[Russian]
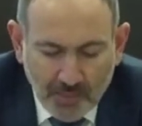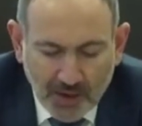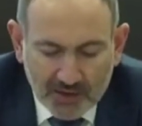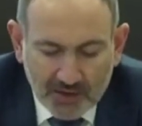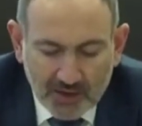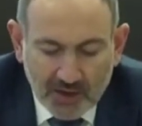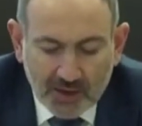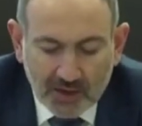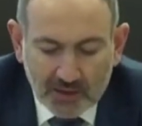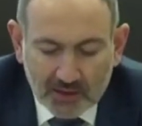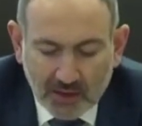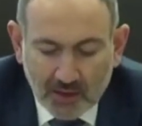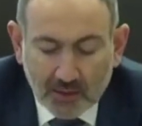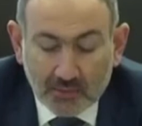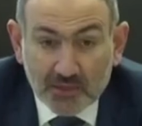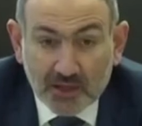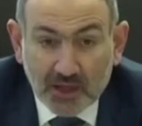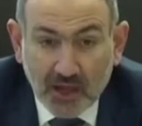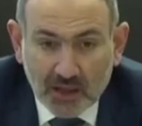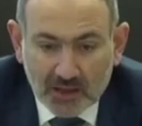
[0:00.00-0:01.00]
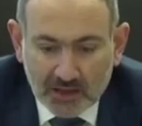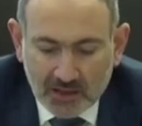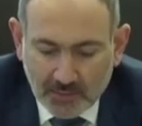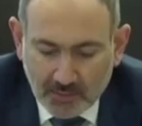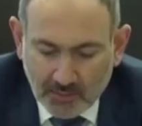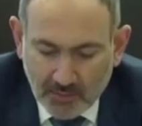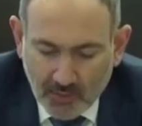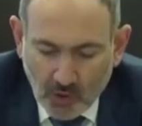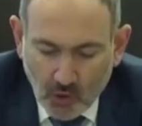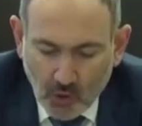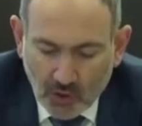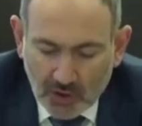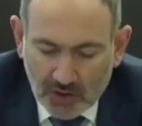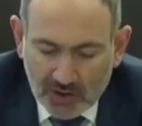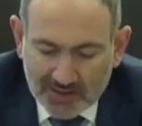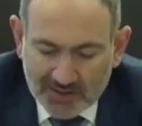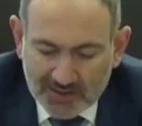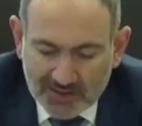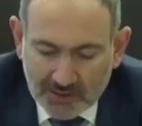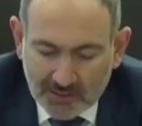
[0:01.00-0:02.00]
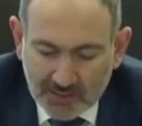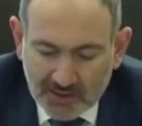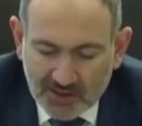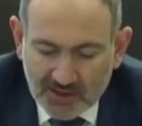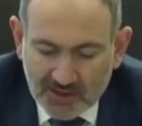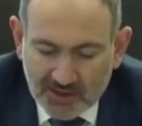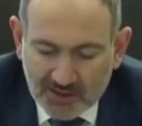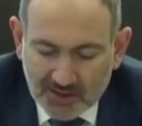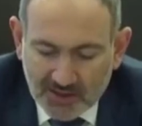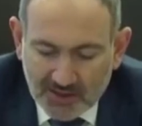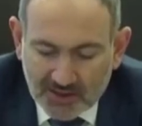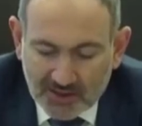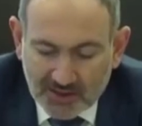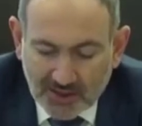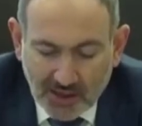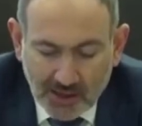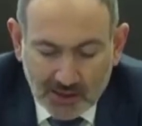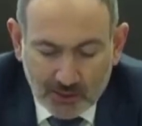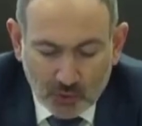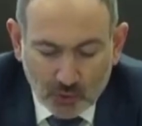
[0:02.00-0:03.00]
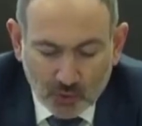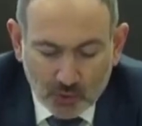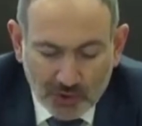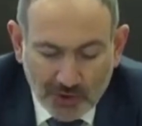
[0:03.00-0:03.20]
По некоторым данным, около 70 стран